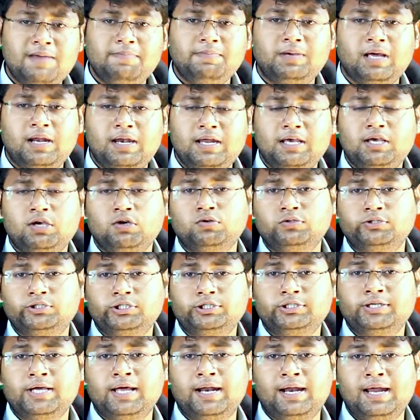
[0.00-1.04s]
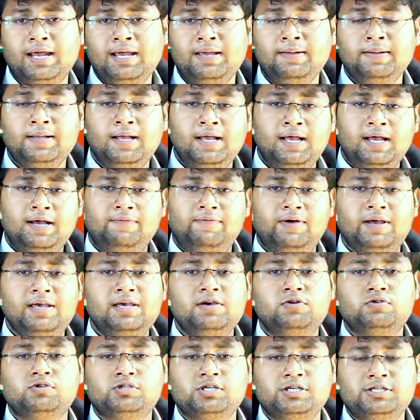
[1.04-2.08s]
कायम करने की कोशिश कर रहे हैं
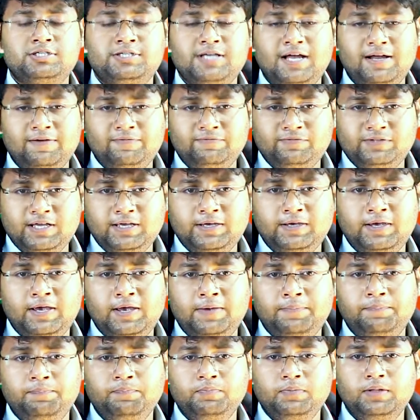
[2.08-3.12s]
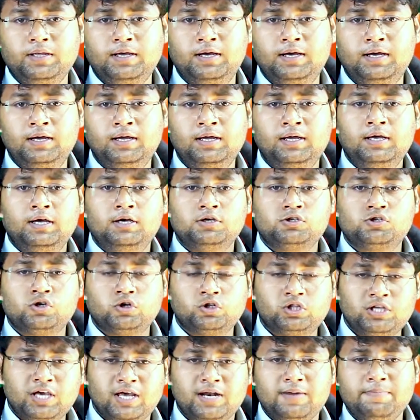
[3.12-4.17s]
वहीं गुजशत हफ्ते ये
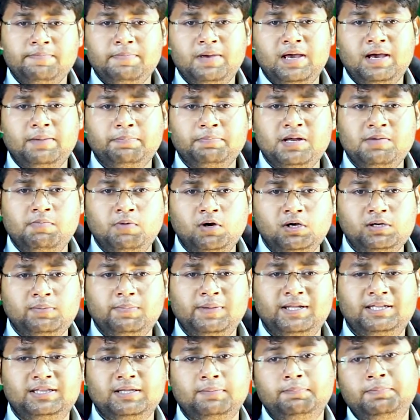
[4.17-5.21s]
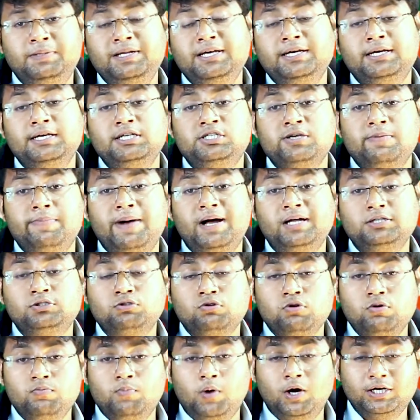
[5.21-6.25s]
सऊदी अरब में अपने मुल्क में तबलीगी
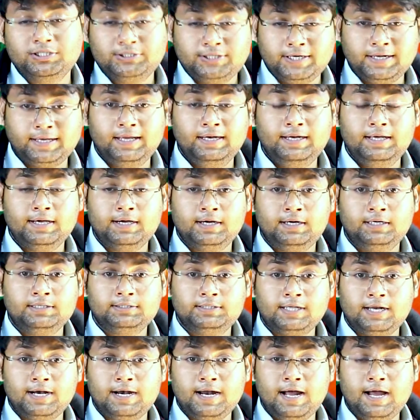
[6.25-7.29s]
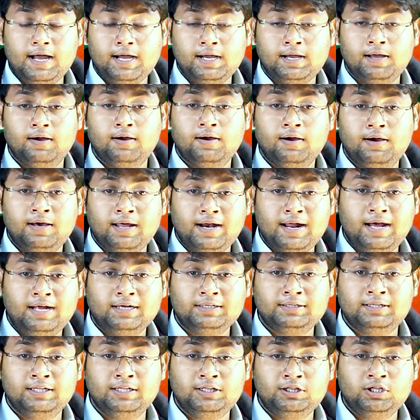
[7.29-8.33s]
जमात को माशरे के लिए ख़तरनाक
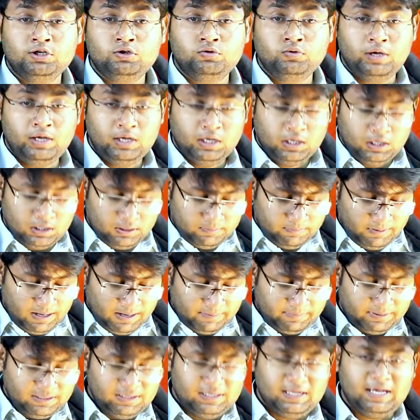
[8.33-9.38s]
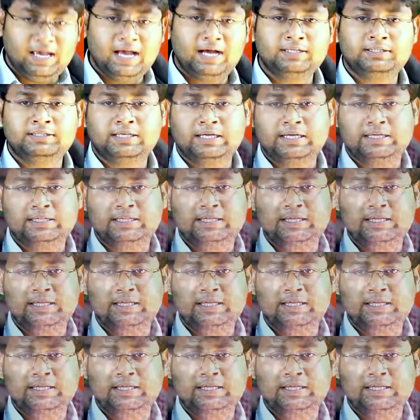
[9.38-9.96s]
करार देते हुए पाबंदी आयद कर